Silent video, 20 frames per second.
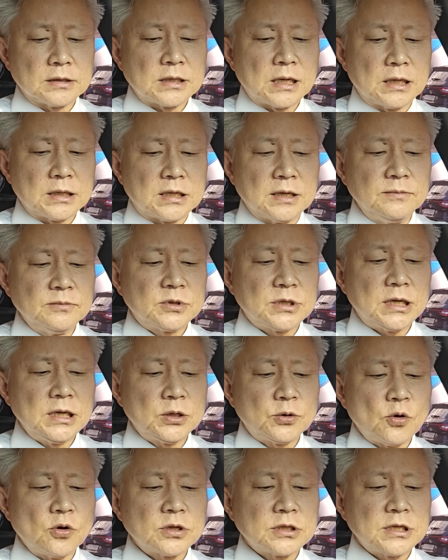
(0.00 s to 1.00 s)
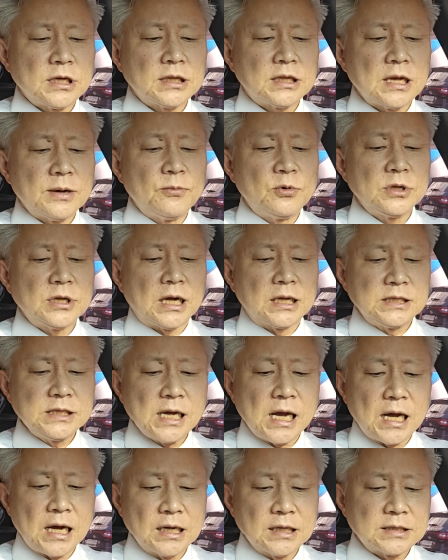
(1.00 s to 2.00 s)
자 검찰 독재 때문이
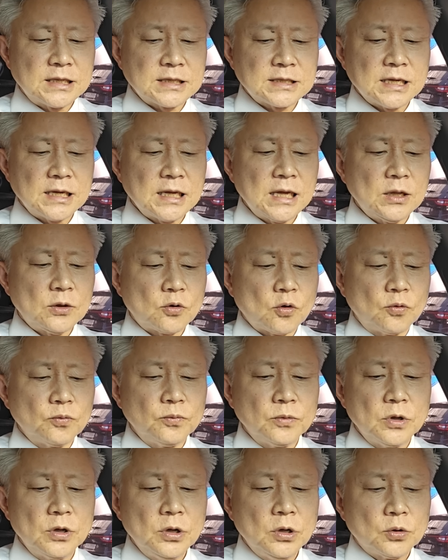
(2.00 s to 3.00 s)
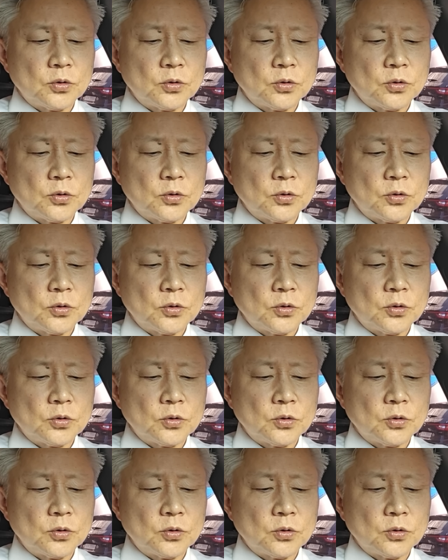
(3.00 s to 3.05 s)
아니냐 세상에 돈